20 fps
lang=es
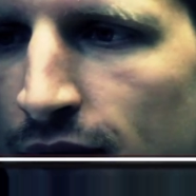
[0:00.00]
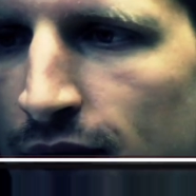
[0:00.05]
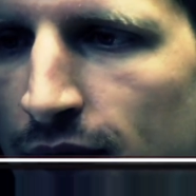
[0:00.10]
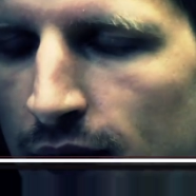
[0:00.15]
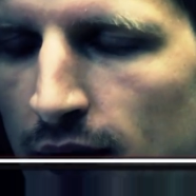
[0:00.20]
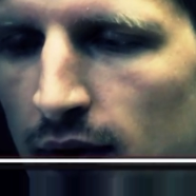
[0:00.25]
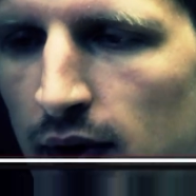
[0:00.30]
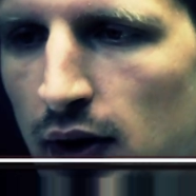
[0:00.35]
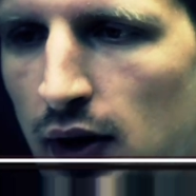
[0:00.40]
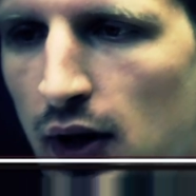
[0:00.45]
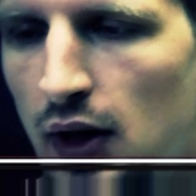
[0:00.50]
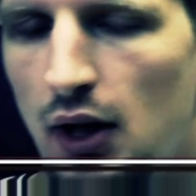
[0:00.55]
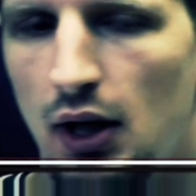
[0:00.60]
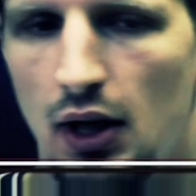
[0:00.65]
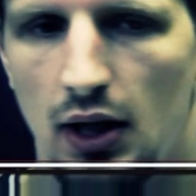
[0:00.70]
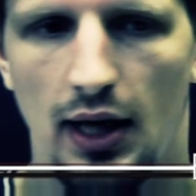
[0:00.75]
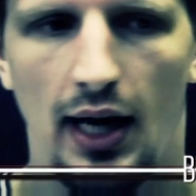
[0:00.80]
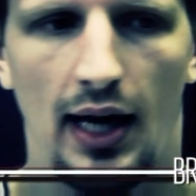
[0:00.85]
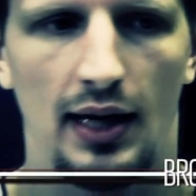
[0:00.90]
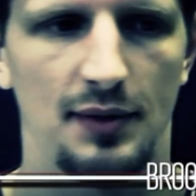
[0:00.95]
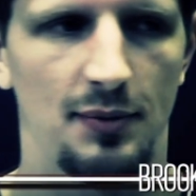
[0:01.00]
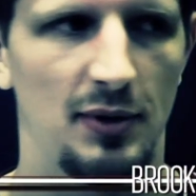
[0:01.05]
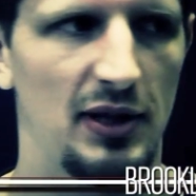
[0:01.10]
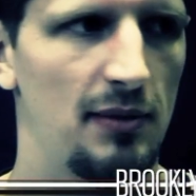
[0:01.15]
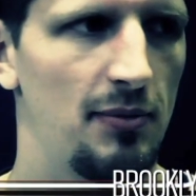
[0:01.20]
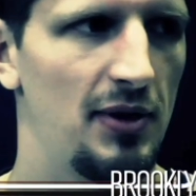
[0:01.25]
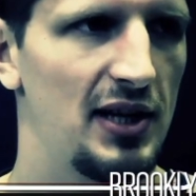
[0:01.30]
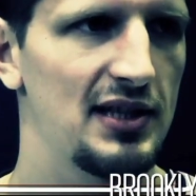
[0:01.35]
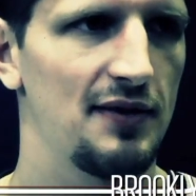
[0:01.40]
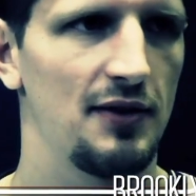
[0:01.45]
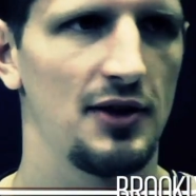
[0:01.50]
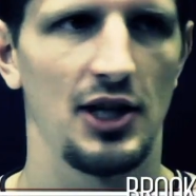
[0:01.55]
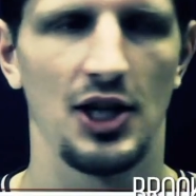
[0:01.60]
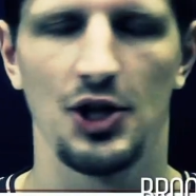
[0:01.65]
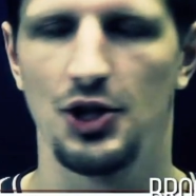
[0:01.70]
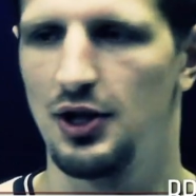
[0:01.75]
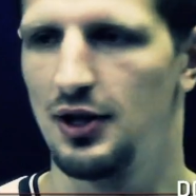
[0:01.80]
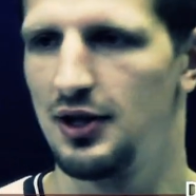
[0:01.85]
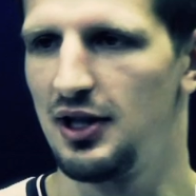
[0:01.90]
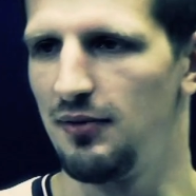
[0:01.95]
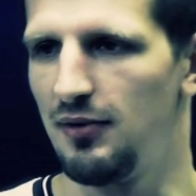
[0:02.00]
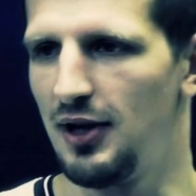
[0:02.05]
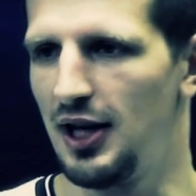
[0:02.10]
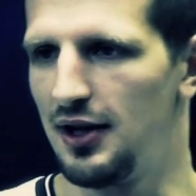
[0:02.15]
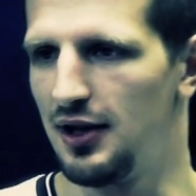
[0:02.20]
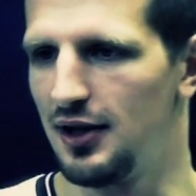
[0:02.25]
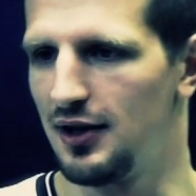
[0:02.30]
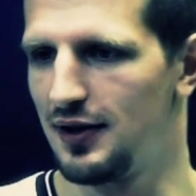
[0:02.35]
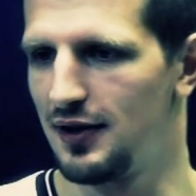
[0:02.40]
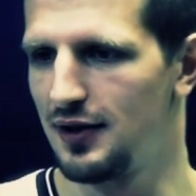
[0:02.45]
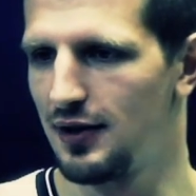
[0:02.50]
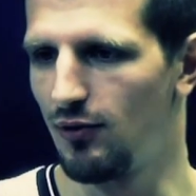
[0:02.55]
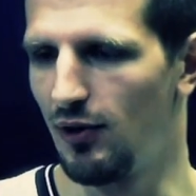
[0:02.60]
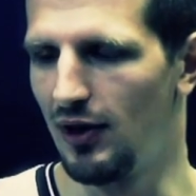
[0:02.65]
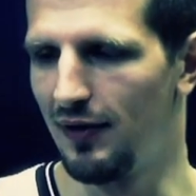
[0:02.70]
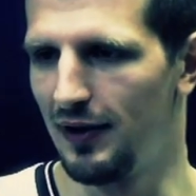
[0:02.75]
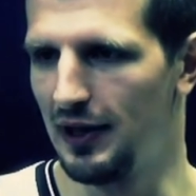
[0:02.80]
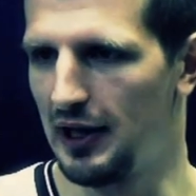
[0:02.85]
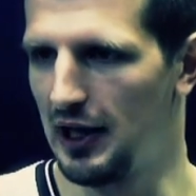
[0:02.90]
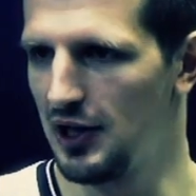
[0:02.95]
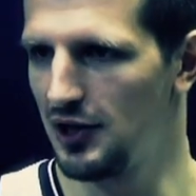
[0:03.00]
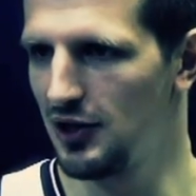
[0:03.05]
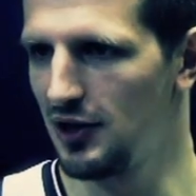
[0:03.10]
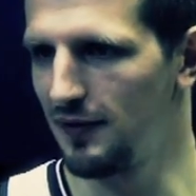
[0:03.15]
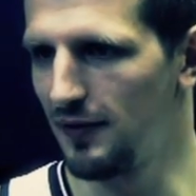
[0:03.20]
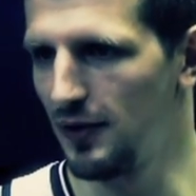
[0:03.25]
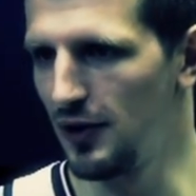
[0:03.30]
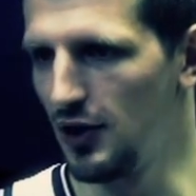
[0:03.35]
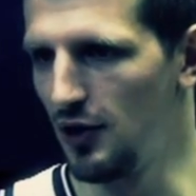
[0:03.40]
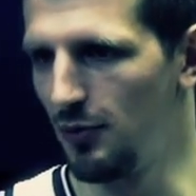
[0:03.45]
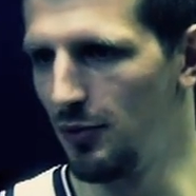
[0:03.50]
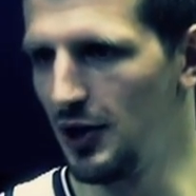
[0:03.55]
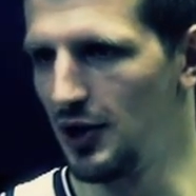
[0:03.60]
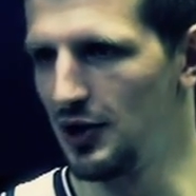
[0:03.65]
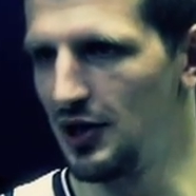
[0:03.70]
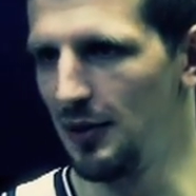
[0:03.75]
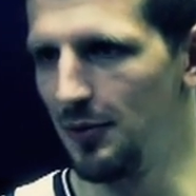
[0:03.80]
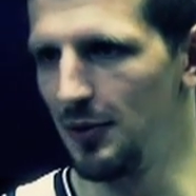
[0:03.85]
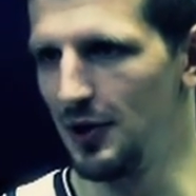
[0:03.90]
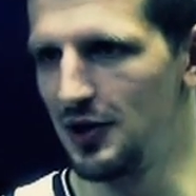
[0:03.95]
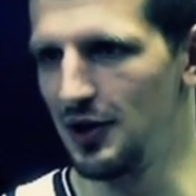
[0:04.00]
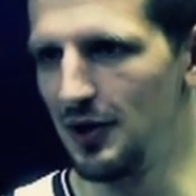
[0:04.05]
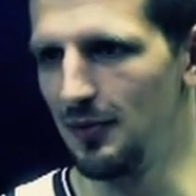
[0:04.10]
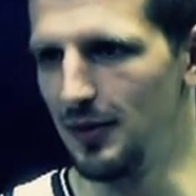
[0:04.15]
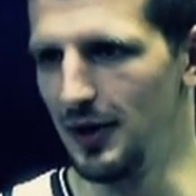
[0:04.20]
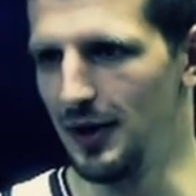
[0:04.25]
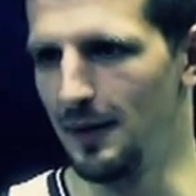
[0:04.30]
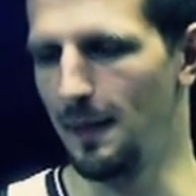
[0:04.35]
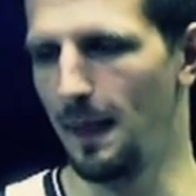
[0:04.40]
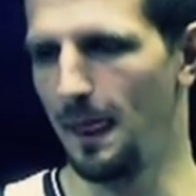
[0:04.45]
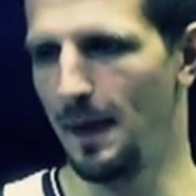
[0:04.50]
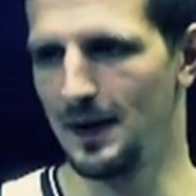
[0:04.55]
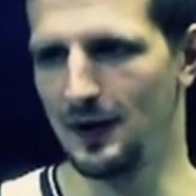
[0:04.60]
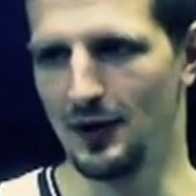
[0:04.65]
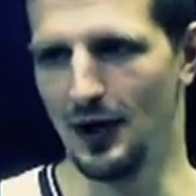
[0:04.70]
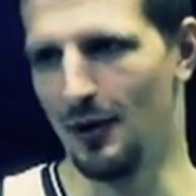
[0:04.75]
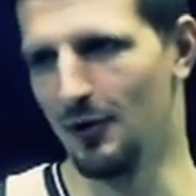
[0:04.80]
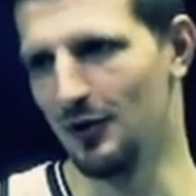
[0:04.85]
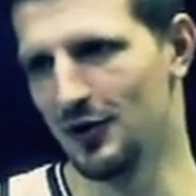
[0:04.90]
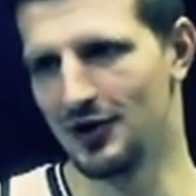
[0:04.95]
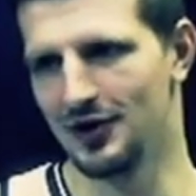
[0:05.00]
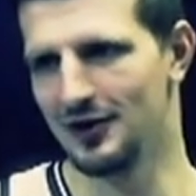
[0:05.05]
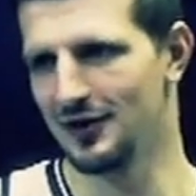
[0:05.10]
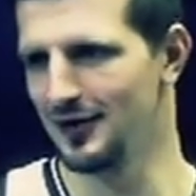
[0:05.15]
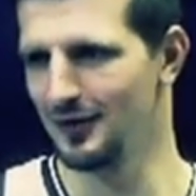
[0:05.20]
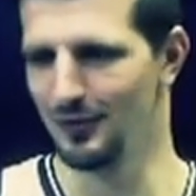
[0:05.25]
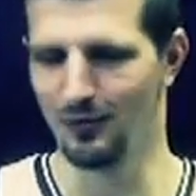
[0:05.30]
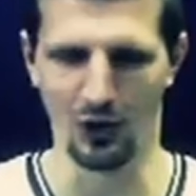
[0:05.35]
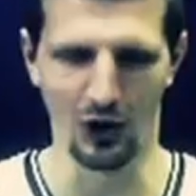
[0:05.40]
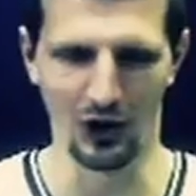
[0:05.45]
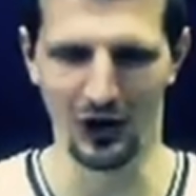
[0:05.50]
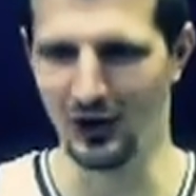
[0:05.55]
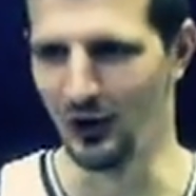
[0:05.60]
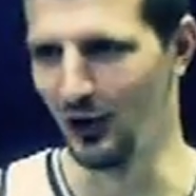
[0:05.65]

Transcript: bueno, ver algunos pinchos, no sé qué, bueno, eso me encanta. Pero bueno, aquí no hay mucho tiempo y